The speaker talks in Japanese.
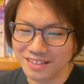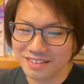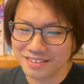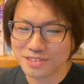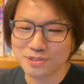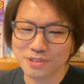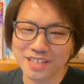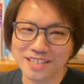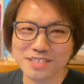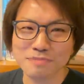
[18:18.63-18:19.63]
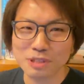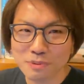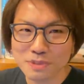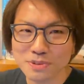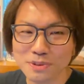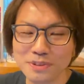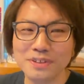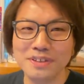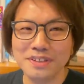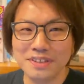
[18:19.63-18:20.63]
ですので話まとめましょ
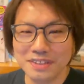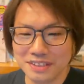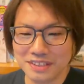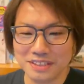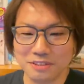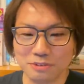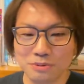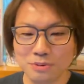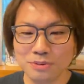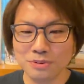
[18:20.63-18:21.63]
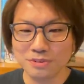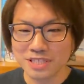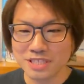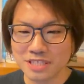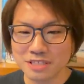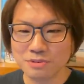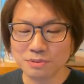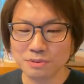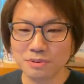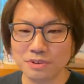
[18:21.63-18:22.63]
う。えっと、この一式の
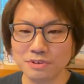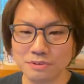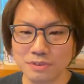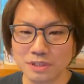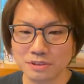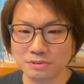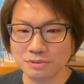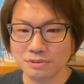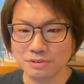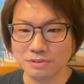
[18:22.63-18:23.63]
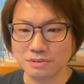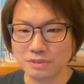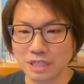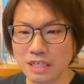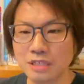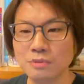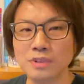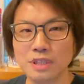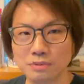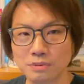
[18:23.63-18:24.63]
ところっていうのはすごく張り込ん
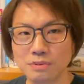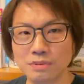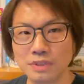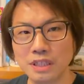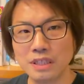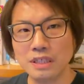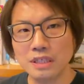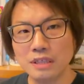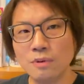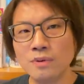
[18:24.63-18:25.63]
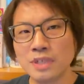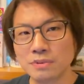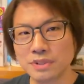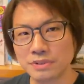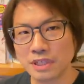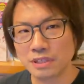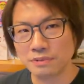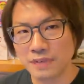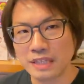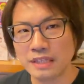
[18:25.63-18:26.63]
だところで、音楽を聴くだけの
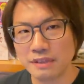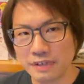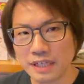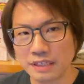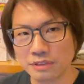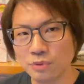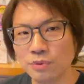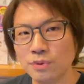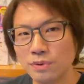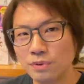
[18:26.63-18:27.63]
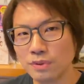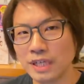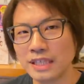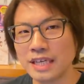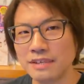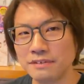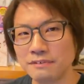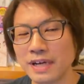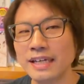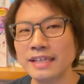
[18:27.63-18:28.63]
ファンでは届かない、
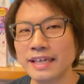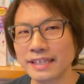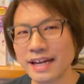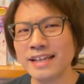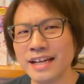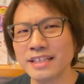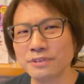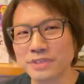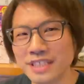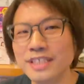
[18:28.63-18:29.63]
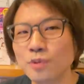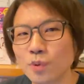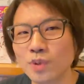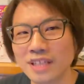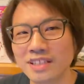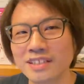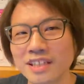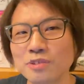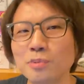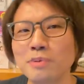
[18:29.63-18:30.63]
わからない、考えなくていいところだったん
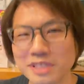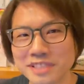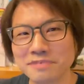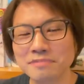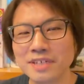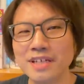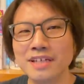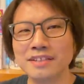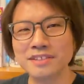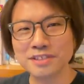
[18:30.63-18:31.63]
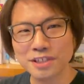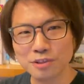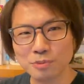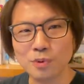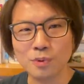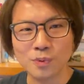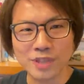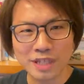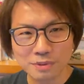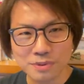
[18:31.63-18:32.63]
だと思います。ですけれどもご
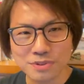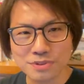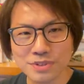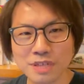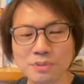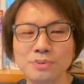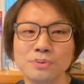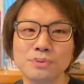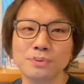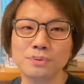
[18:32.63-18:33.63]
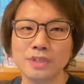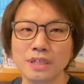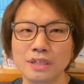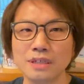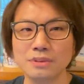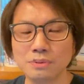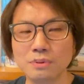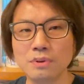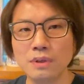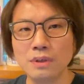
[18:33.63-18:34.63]
ねんご、じゅうねんごというところを考えると、